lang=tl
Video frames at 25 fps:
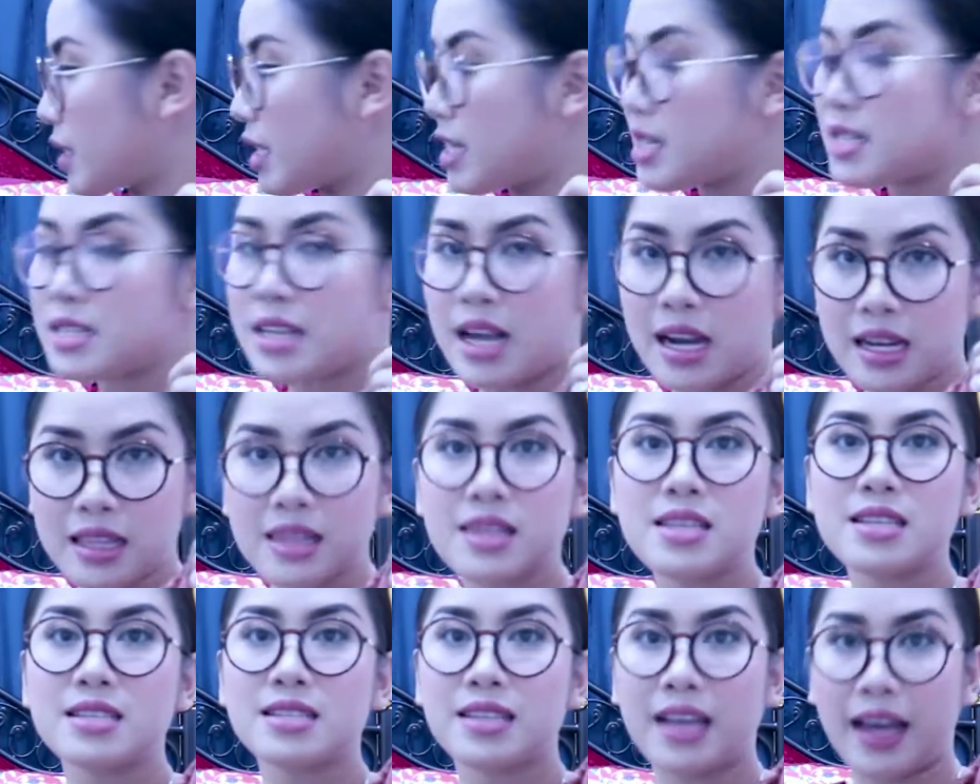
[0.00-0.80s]
isang
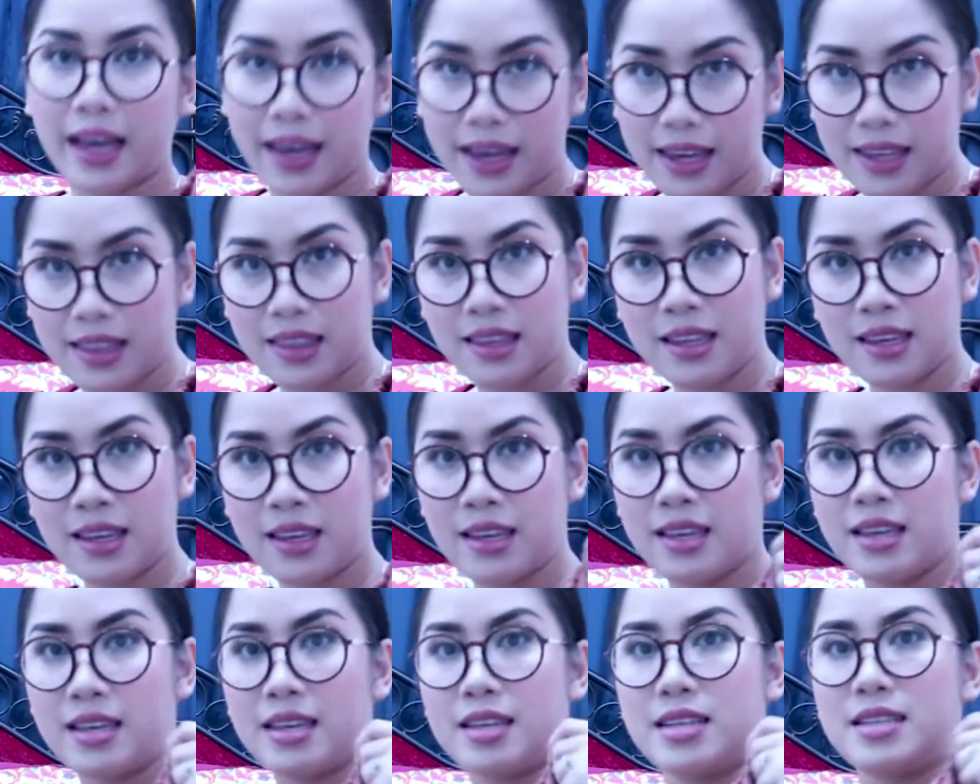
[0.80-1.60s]
design
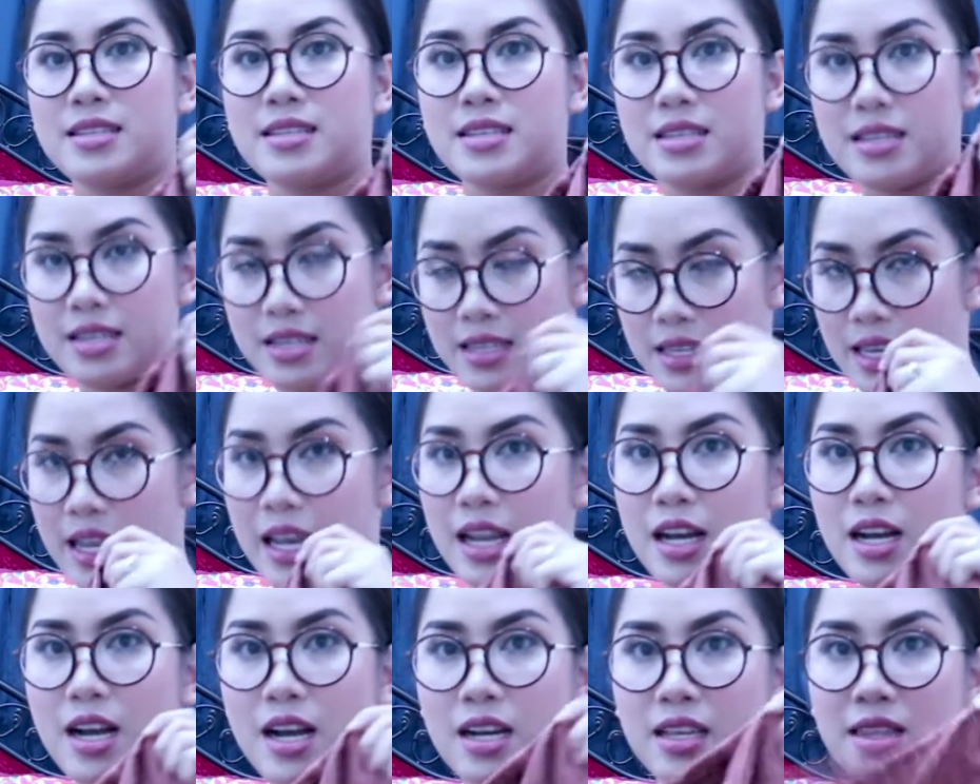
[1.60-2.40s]
isa
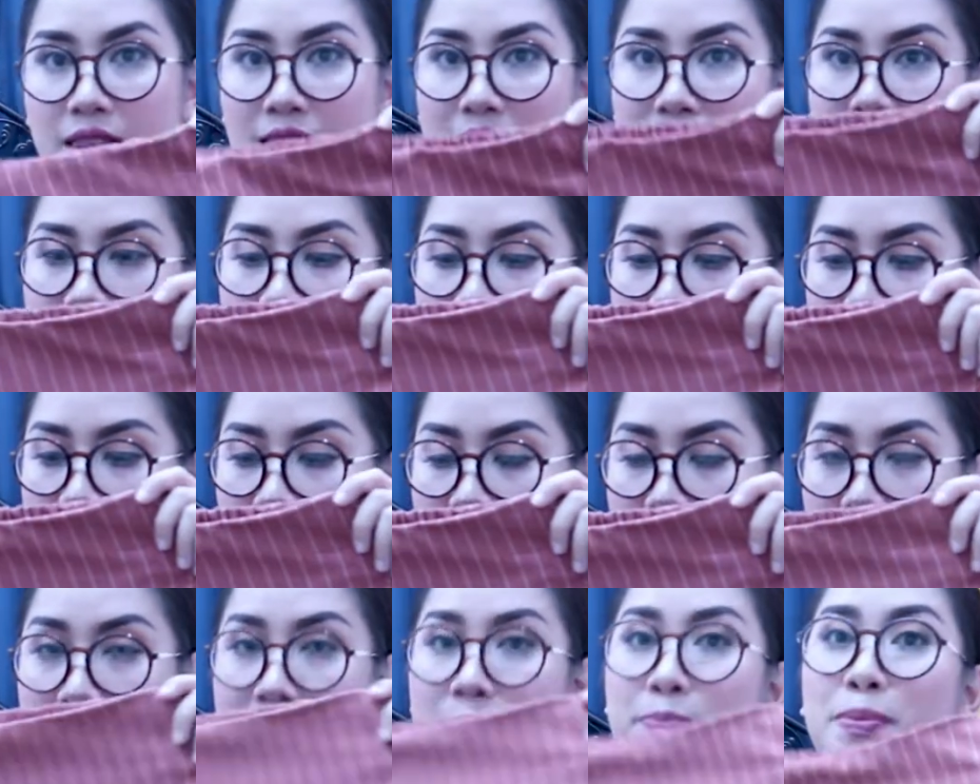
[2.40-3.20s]
lang ang design
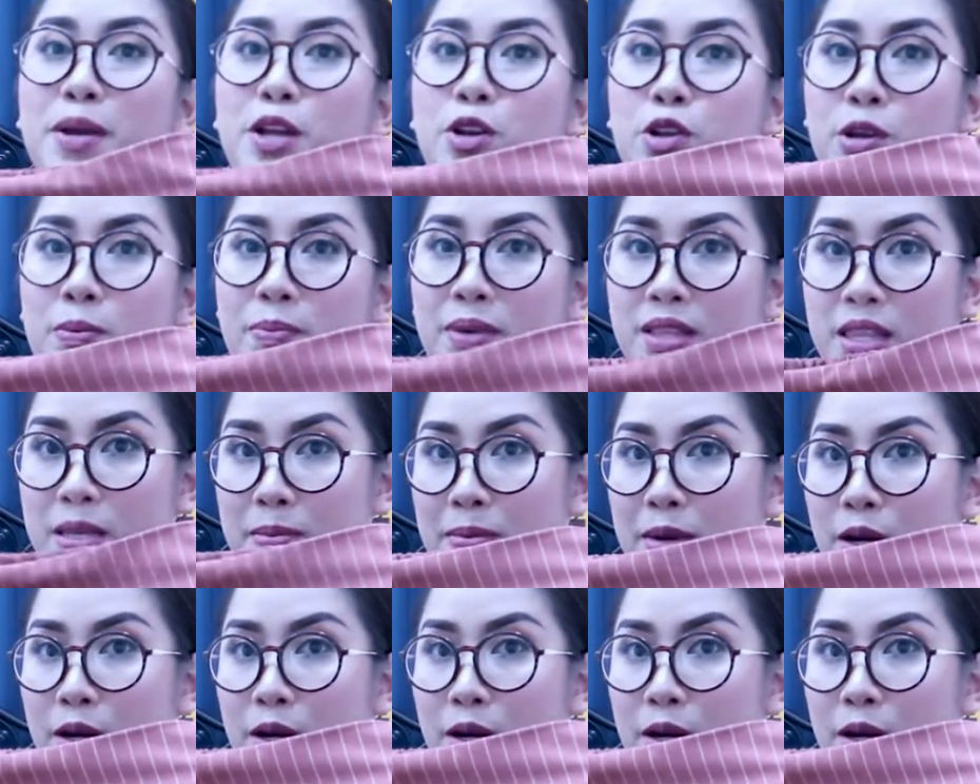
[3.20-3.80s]
niya guys, pero iba't